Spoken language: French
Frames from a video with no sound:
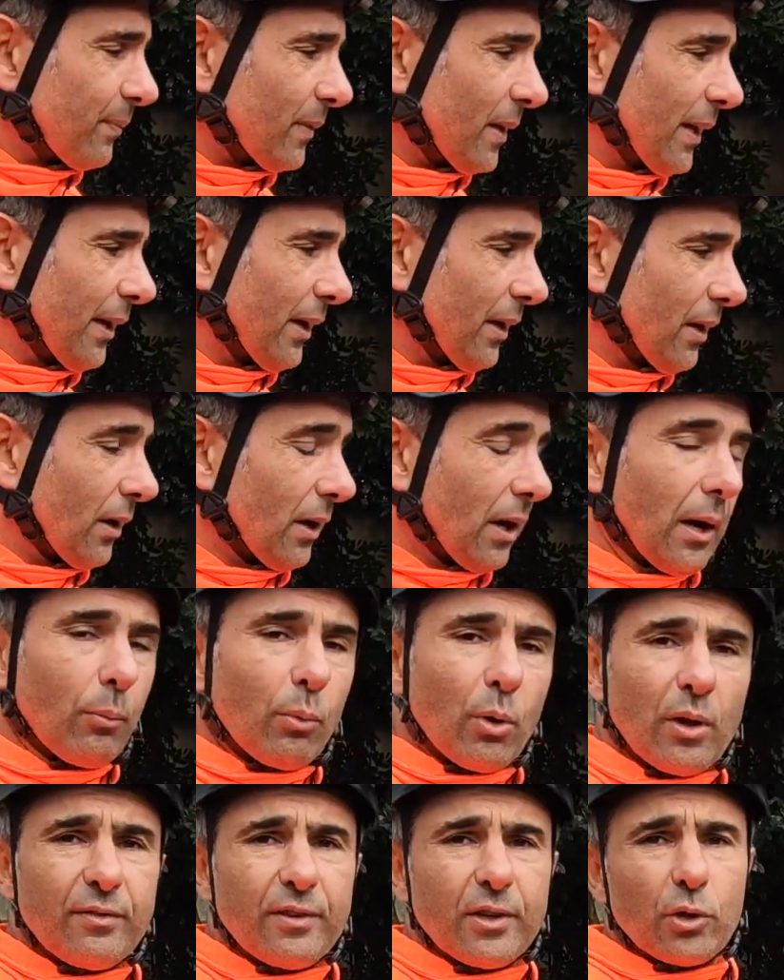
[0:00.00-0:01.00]
Et euh, à
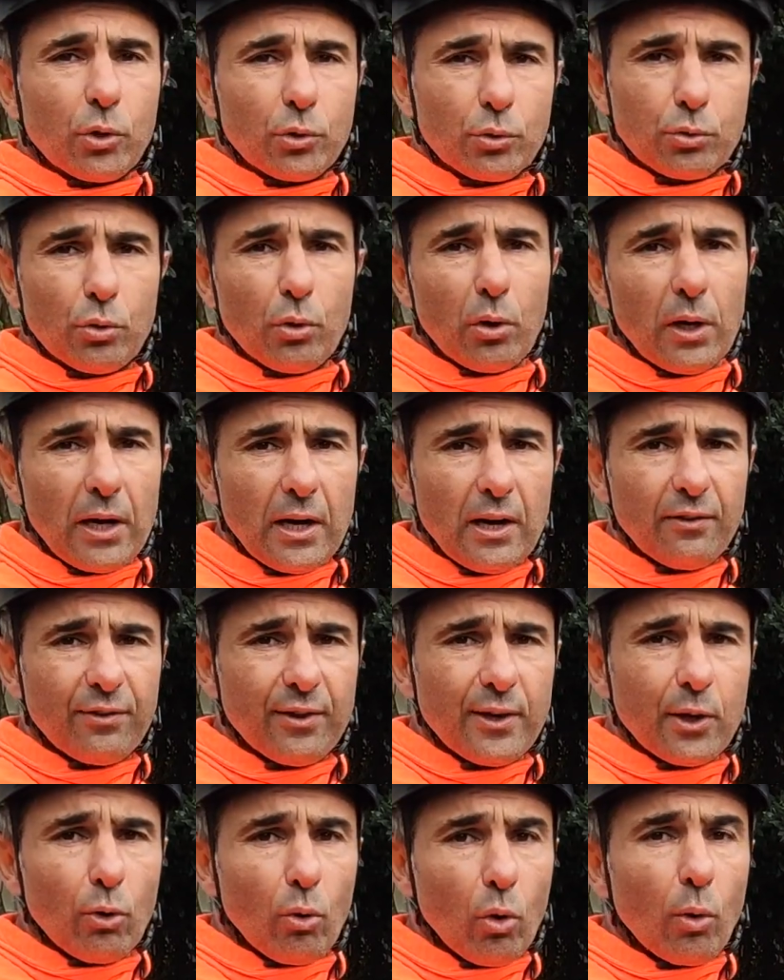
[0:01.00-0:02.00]
mon avis, quand tu auras les
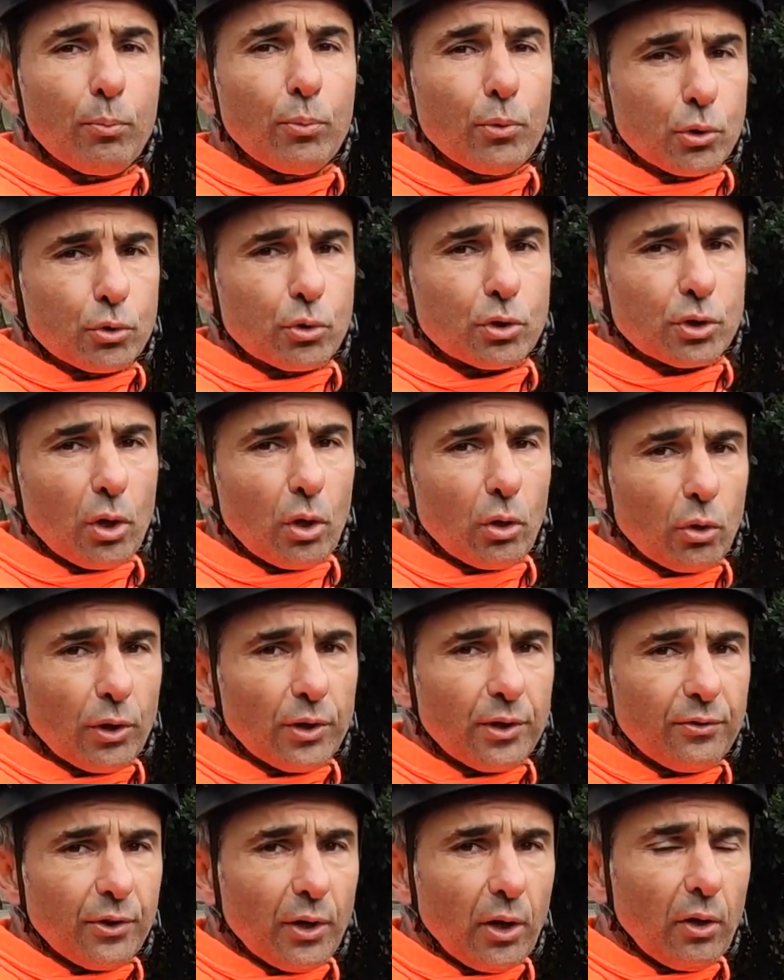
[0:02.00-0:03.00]
fléaux en plus, ce sera encore
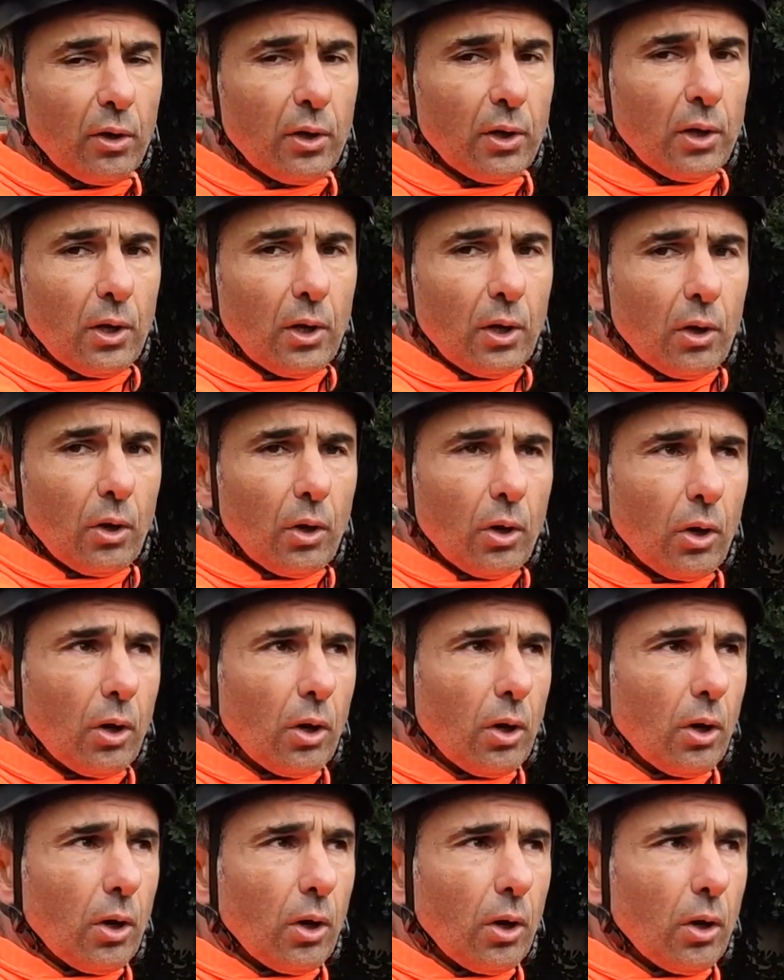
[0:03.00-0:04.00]
différent.
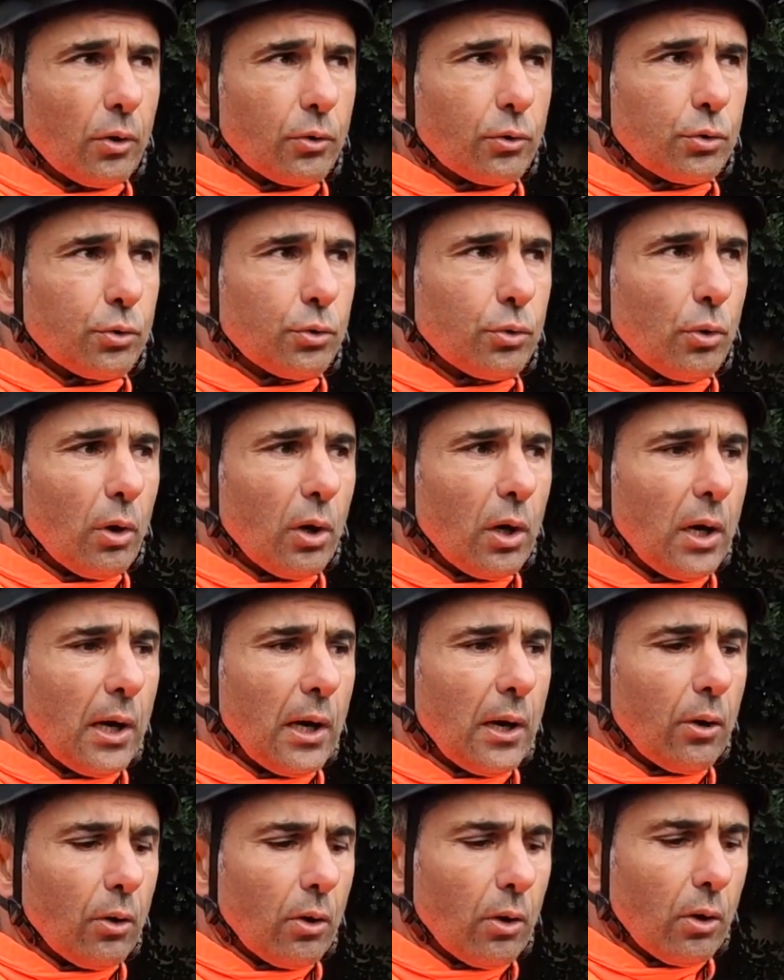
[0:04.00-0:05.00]
Euh, tu
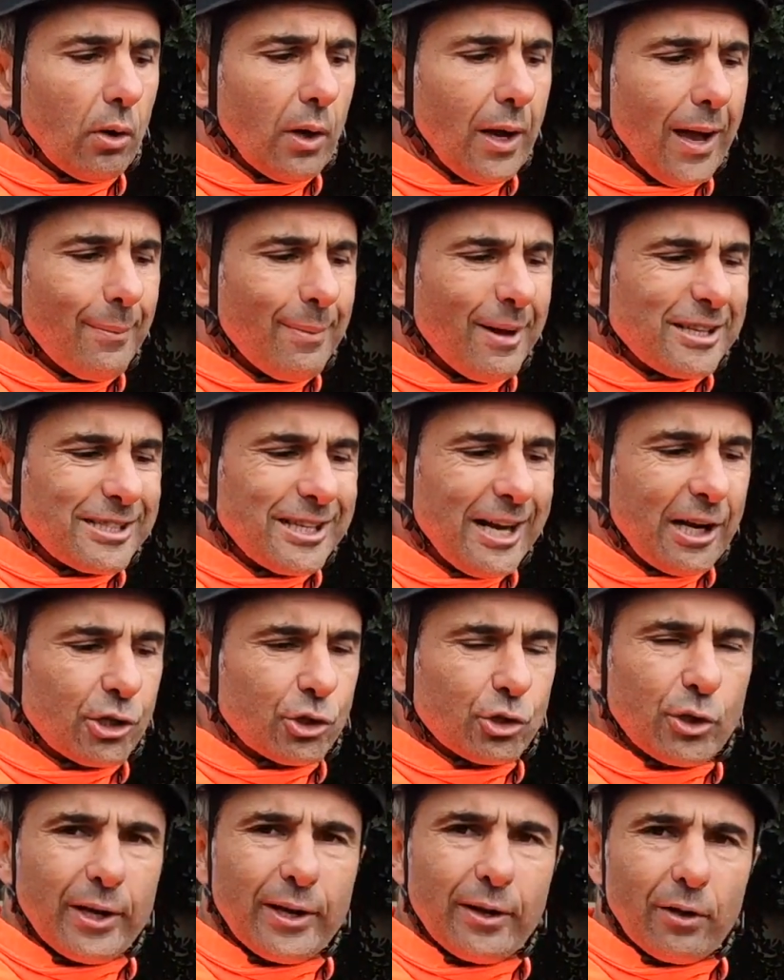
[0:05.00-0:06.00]
auras un
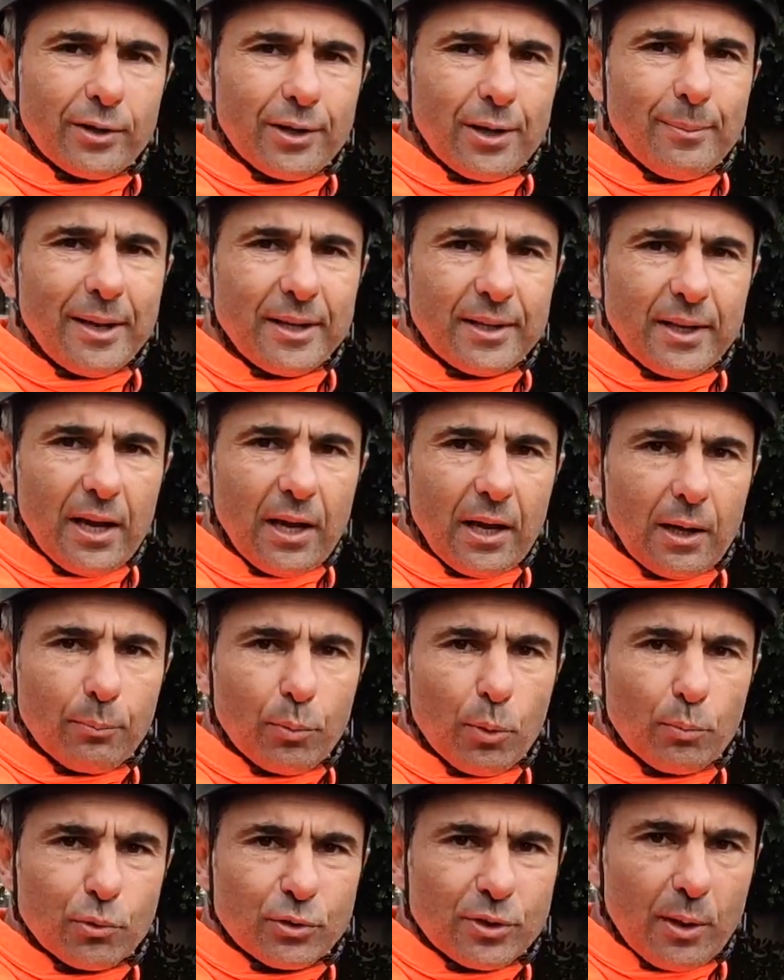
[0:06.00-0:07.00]
mâchage des, des, matières un
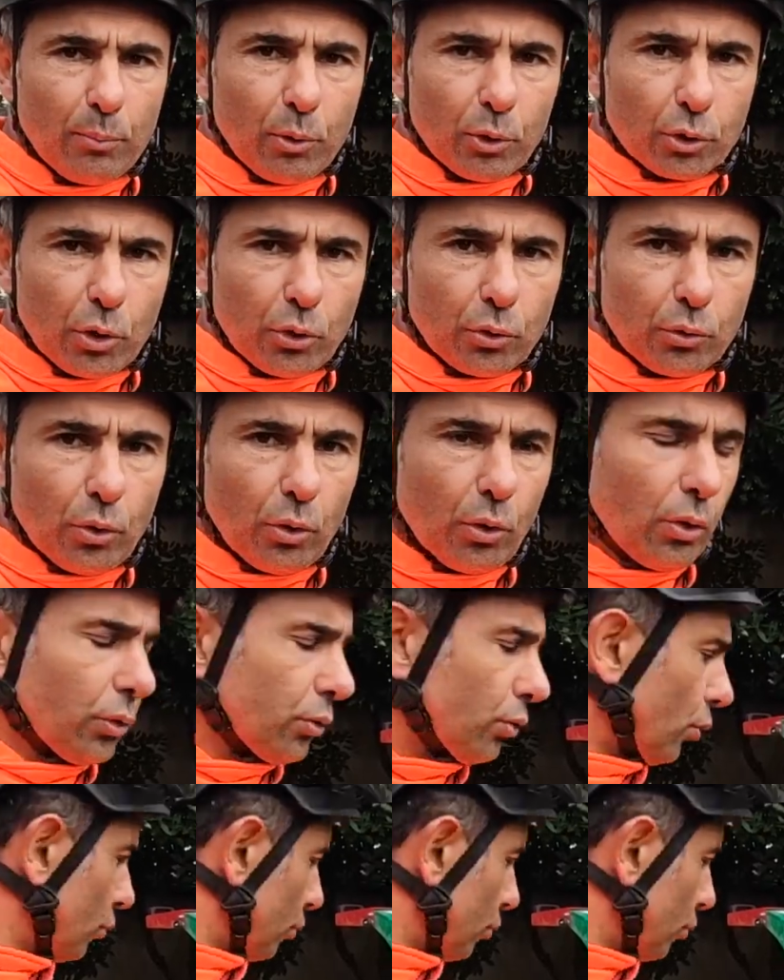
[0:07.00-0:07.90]
peu plus important qu'au